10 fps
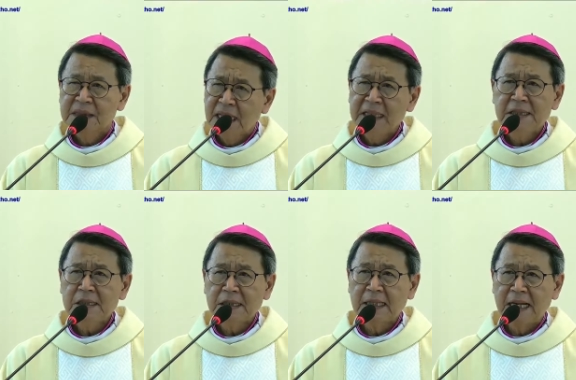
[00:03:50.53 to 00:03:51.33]
Thưa anh
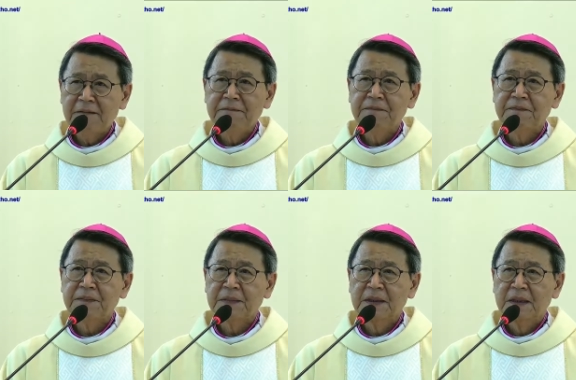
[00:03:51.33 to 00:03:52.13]
chị em,
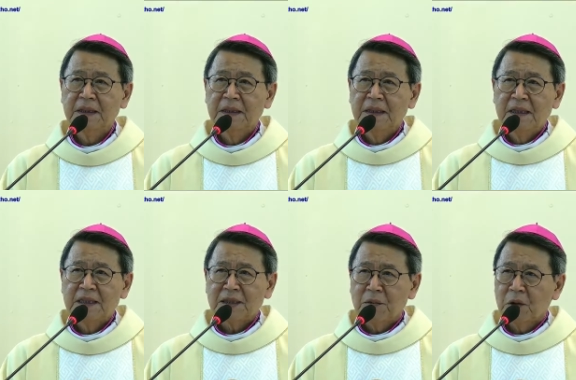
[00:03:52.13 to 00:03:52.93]

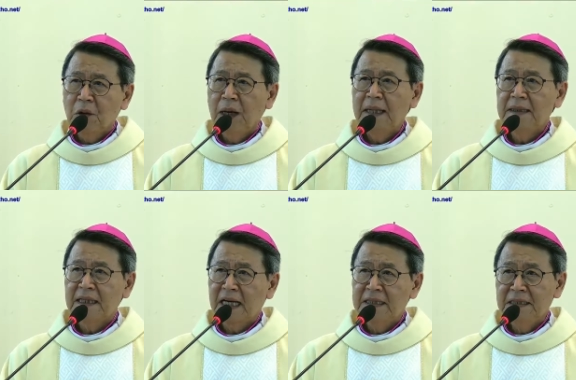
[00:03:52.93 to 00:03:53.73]
trong một
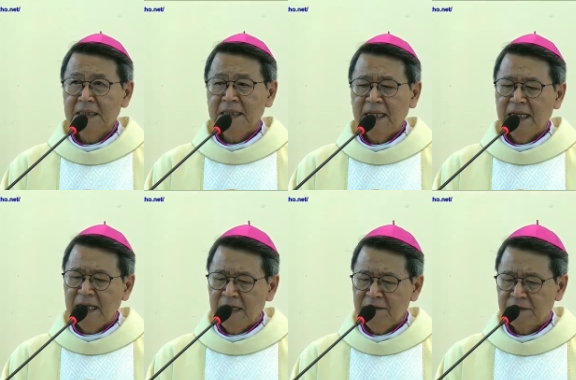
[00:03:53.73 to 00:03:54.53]
hoàn cảnh như
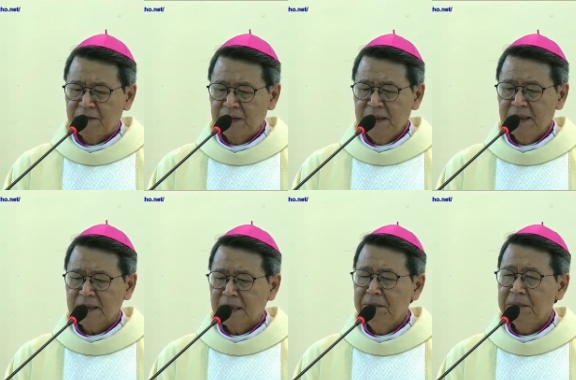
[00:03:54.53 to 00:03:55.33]
thế và với
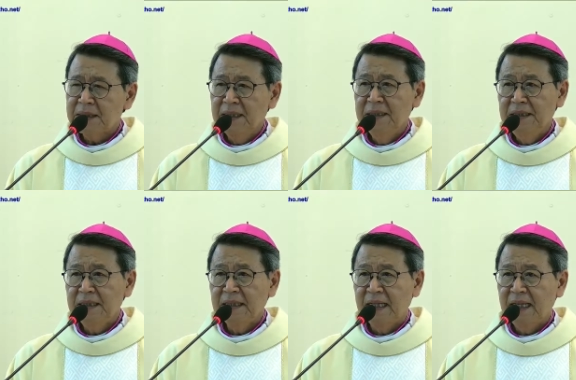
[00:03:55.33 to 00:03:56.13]
những tâm tư
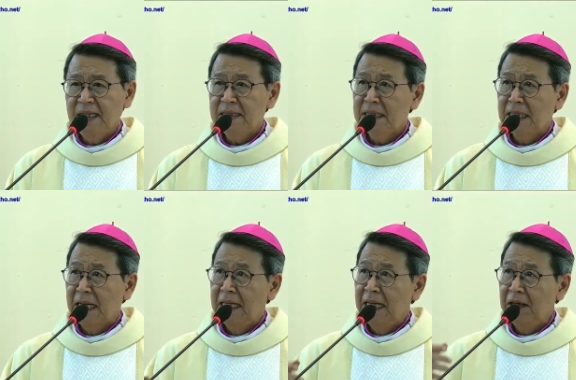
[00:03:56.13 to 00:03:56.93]
như thế thì
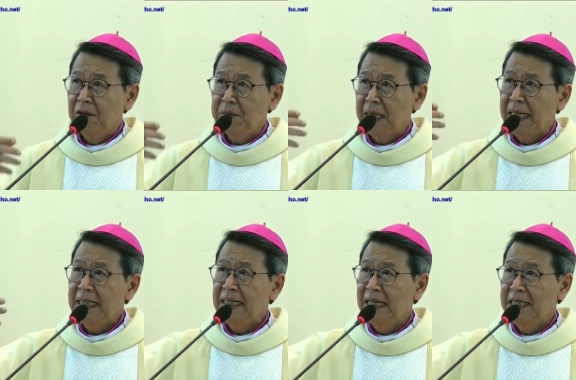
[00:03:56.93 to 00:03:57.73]
ngày lễ hôm
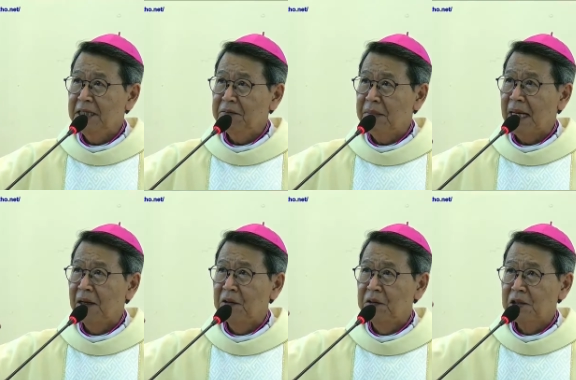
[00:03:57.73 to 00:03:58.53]
nay lễ Đức
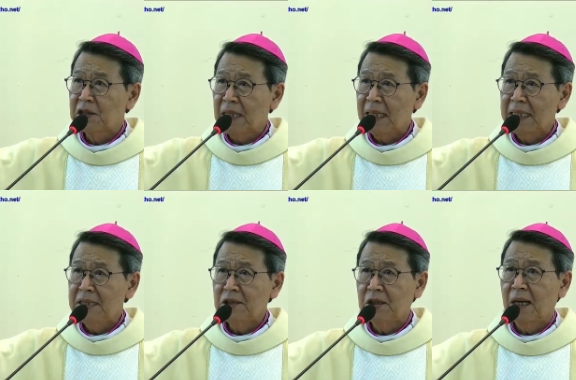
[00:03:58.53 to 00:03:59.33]
Mẹ hồn xác
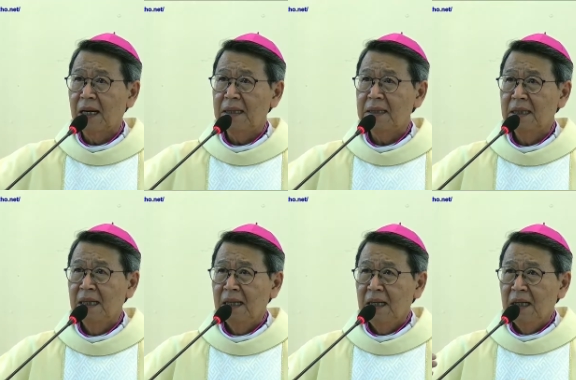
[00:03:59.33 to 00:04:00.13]
lên trời –
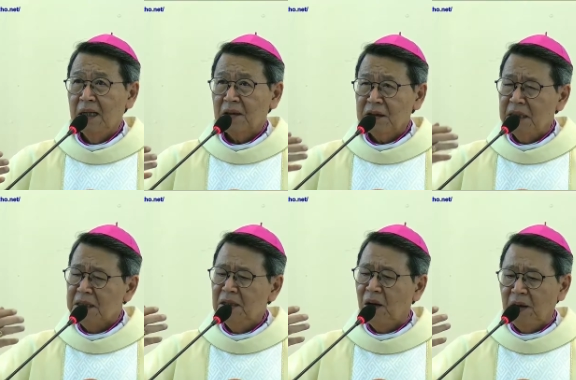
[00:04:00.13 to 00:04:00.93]
có thể
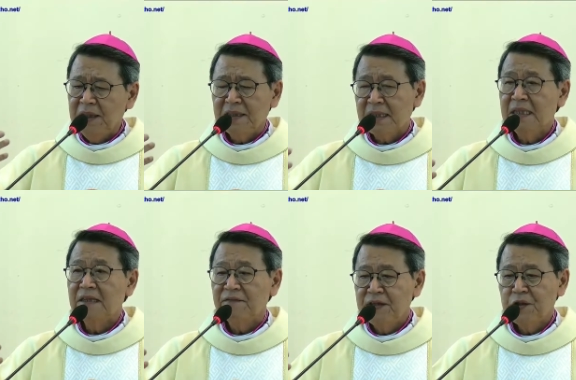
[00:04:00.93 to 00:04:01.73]
nói
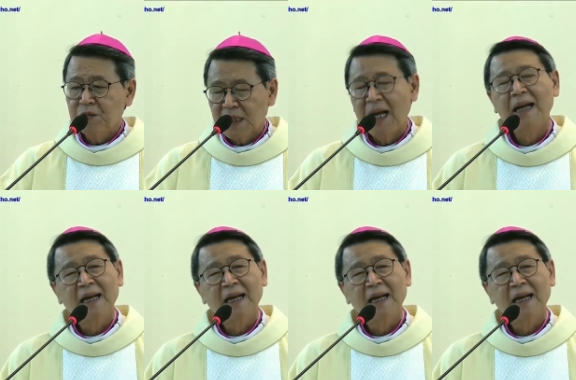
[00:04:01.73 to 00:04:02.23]
gì với chúng ta